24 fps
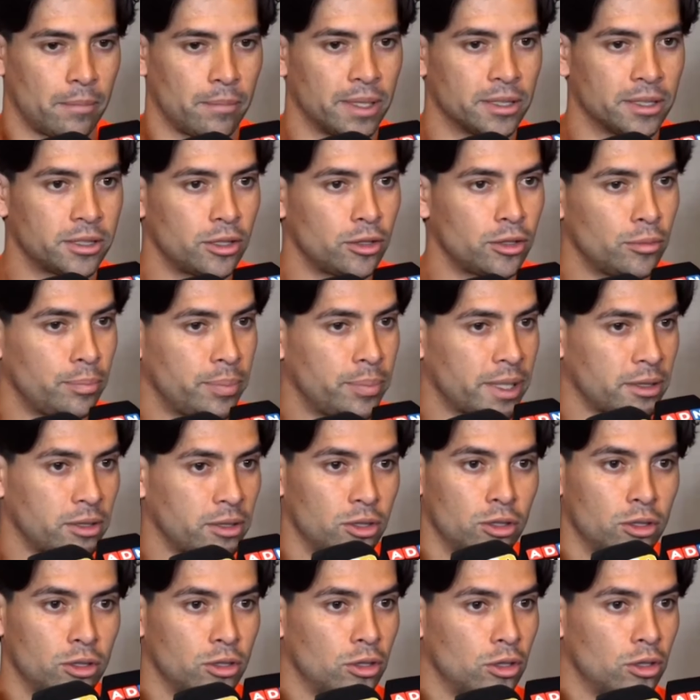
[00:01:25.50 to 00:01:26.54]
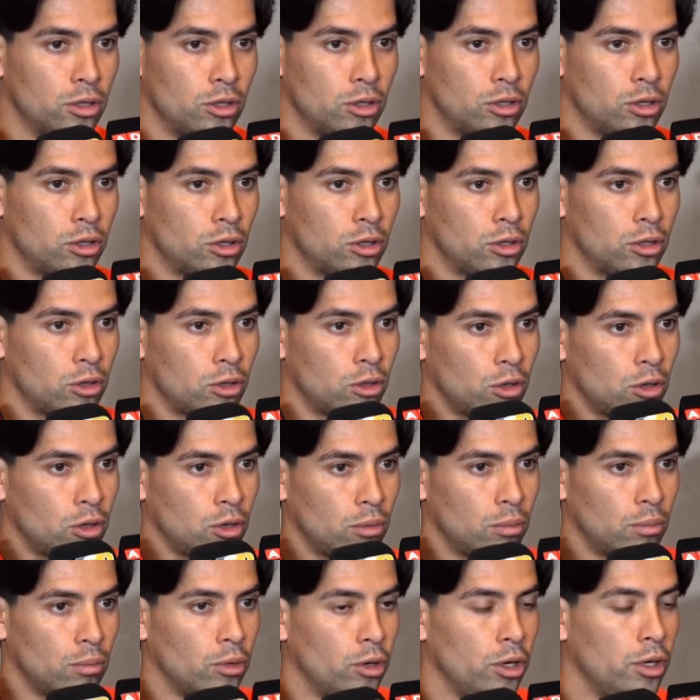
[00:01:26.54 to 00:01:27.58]
Va a ser un partido
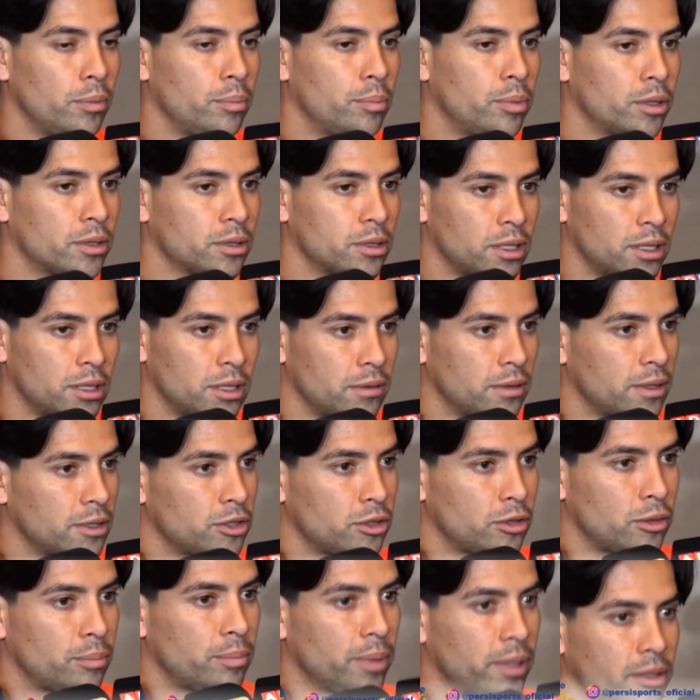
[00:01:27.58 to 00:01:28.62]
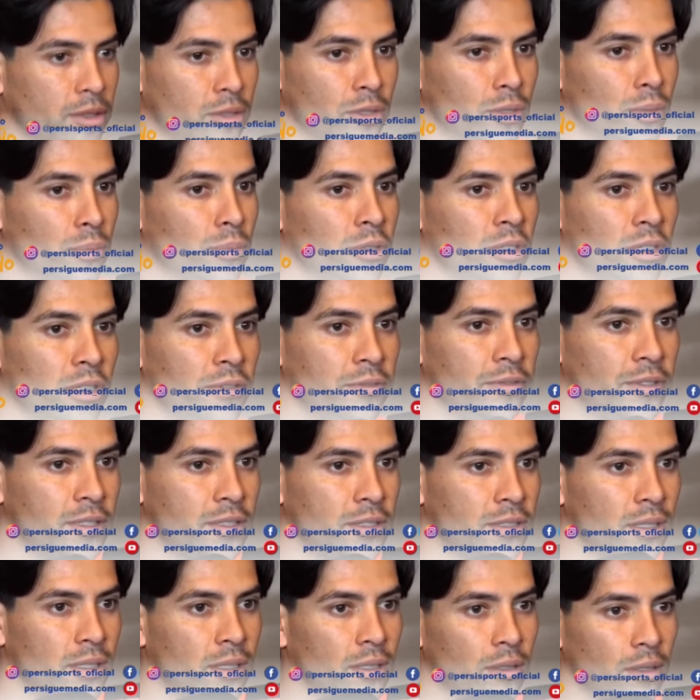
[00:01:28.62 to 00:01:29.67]
muy importante, va a ser un partido muy
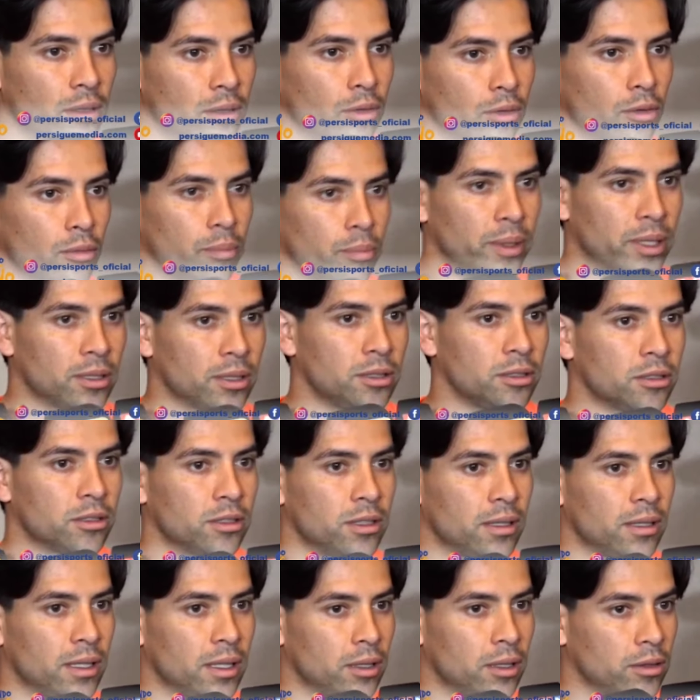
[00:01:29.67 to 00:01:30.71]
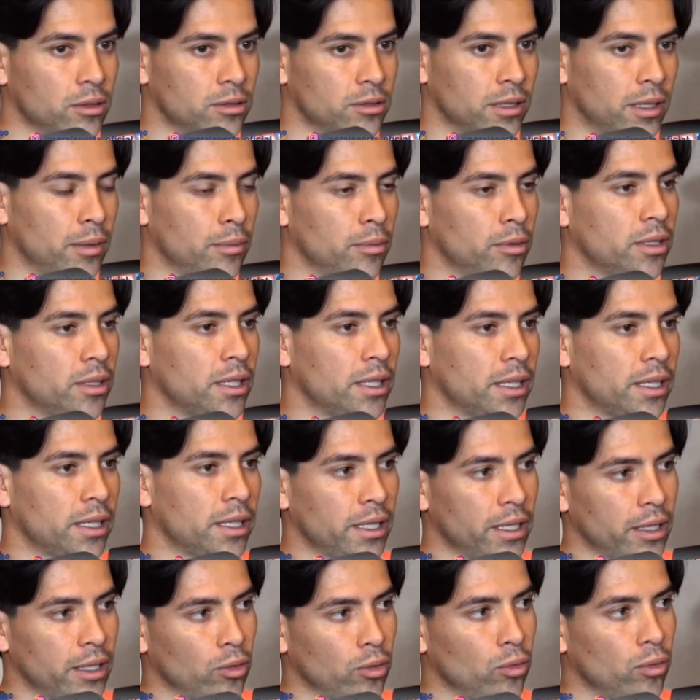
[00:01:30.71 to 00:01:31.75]
difícil, un partido trabado. Sabemos
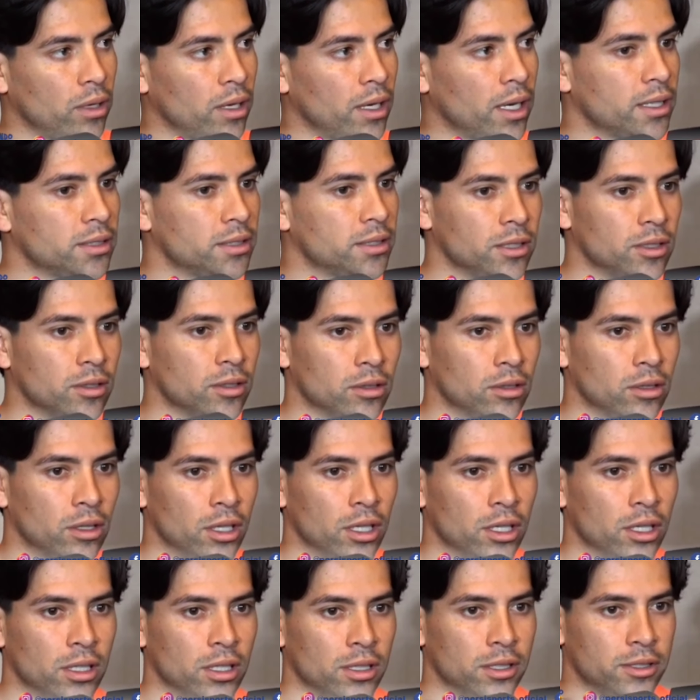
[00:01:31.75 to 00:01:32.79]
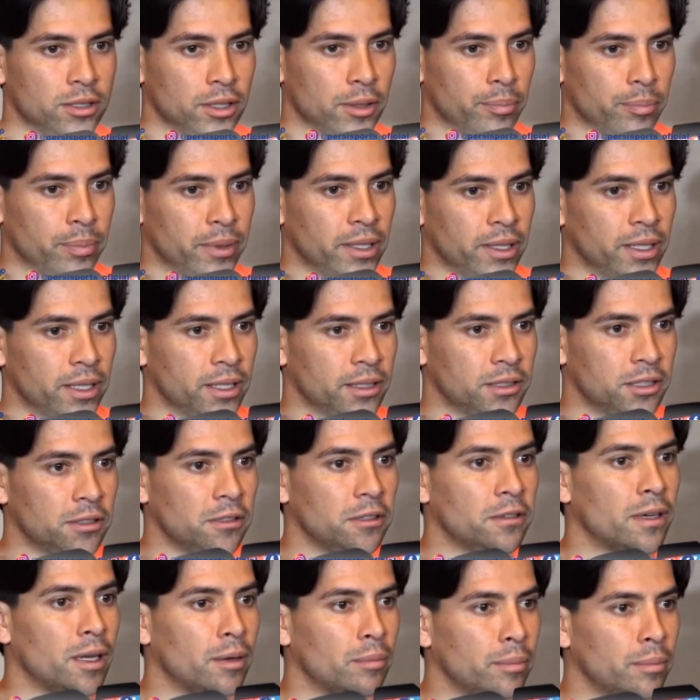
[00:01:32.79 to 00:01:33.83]
que un clásico siempre se
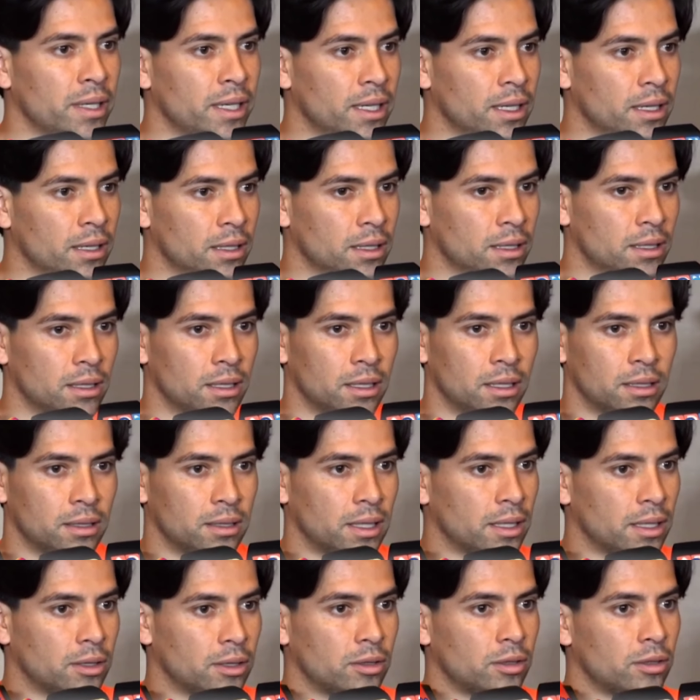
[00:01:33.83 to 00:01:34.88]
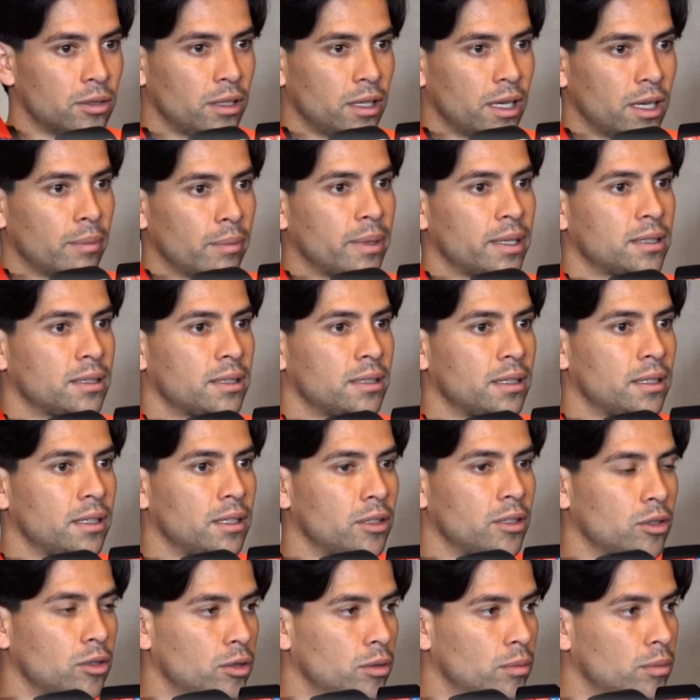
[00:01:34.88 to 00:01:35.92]
vive al mil, tanto de la parte de
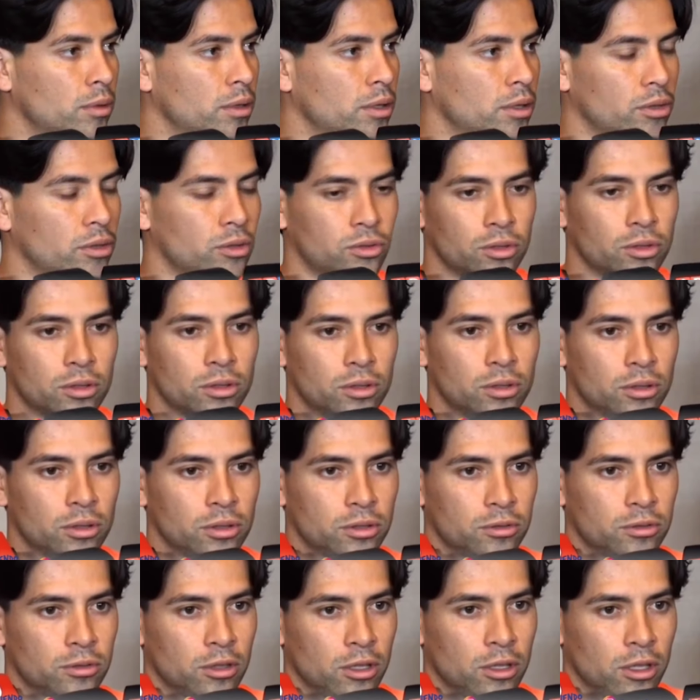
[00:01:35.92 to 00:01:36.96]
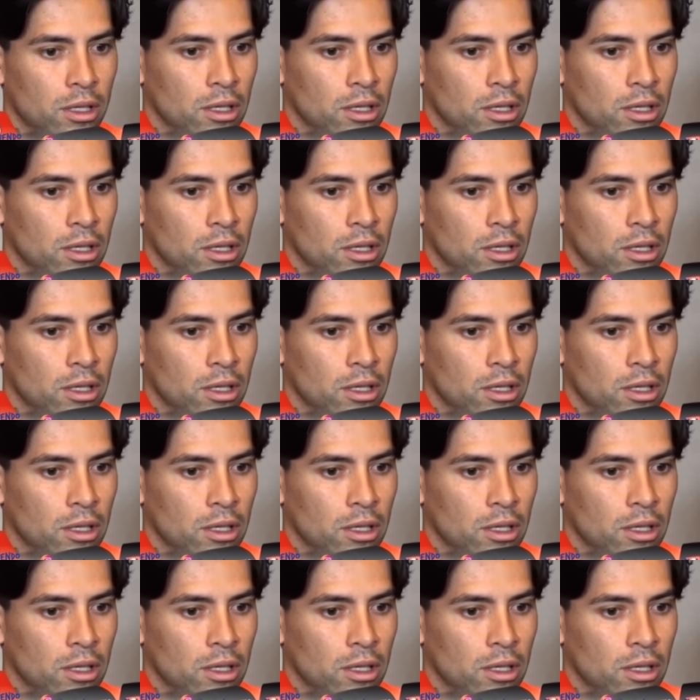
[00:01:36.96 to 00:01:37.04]
ellos como de nosotros.